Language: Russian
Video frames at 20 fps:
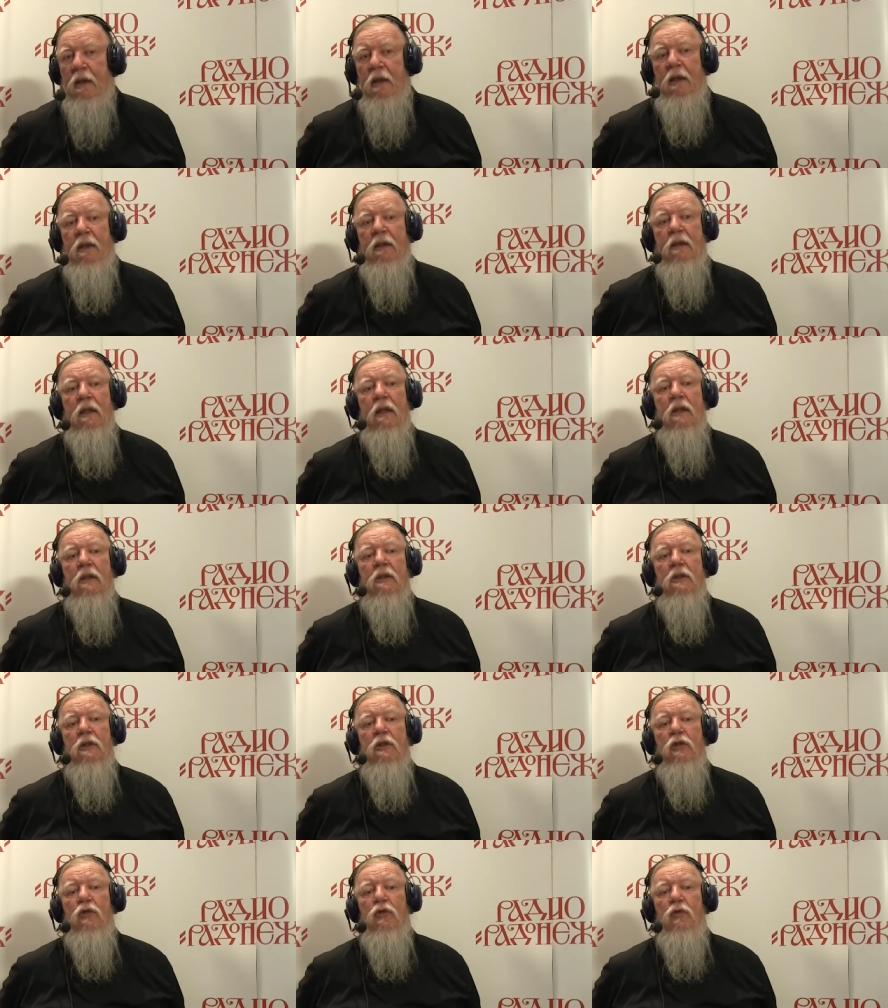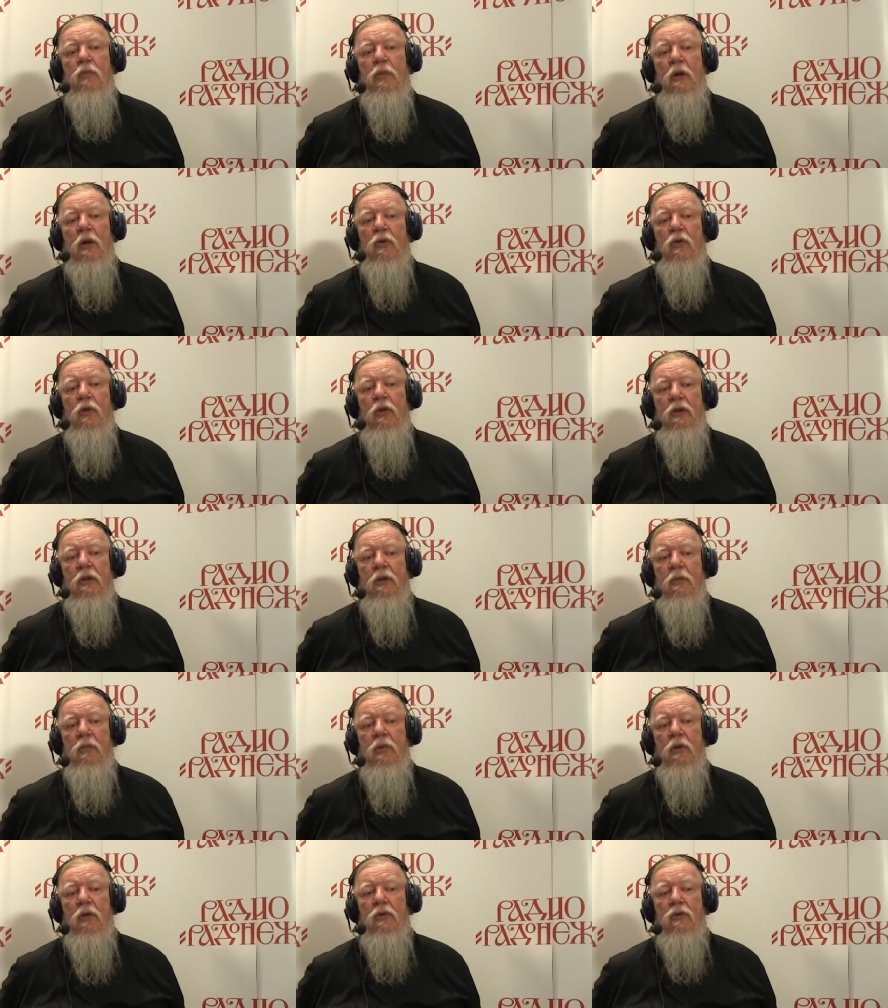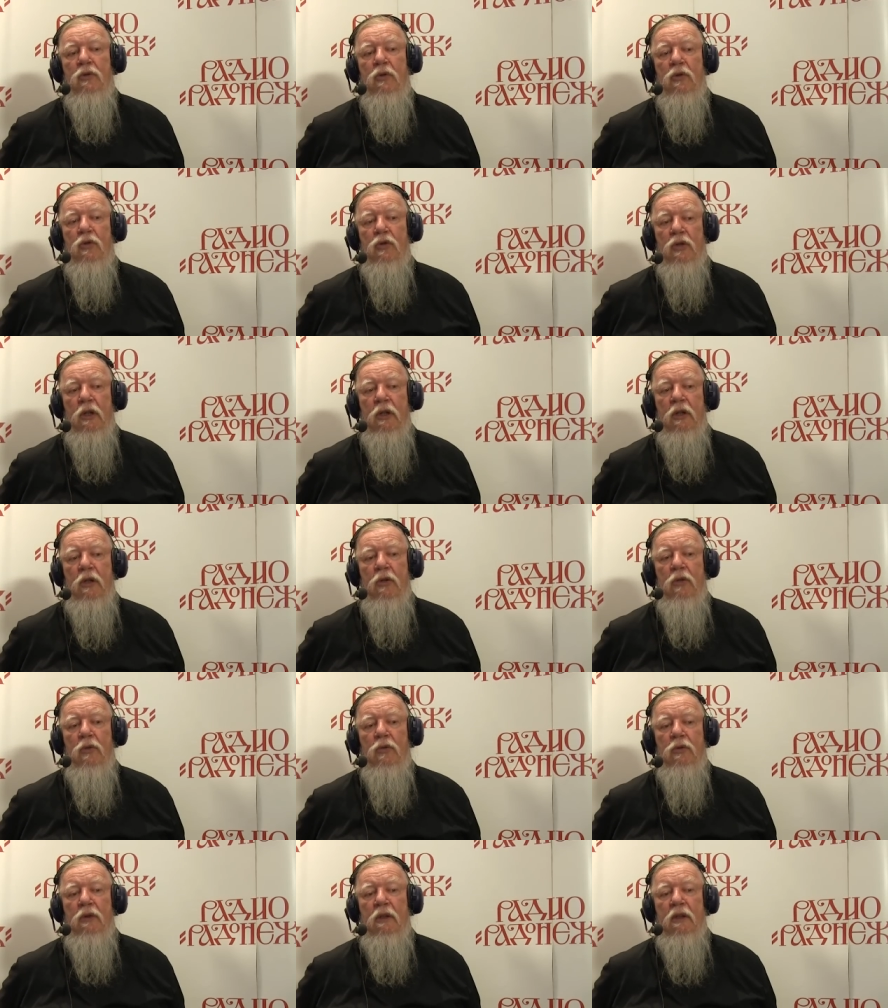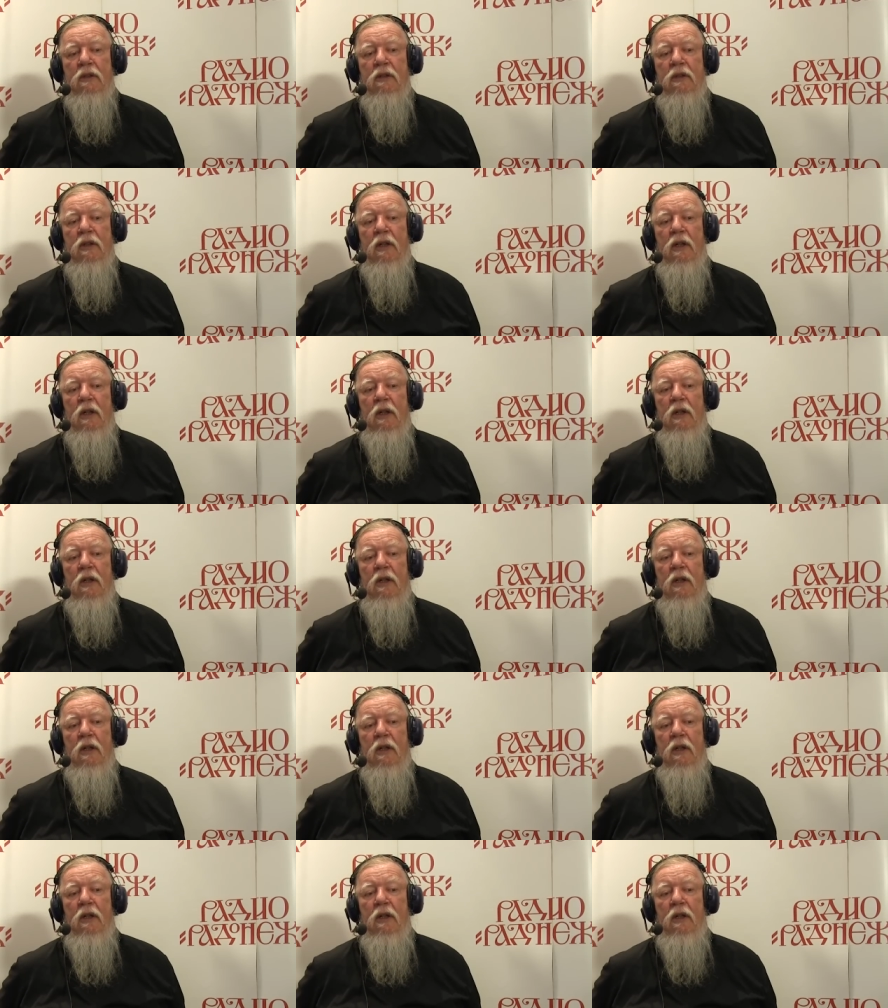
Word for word: И также заупокойное богослужение у нас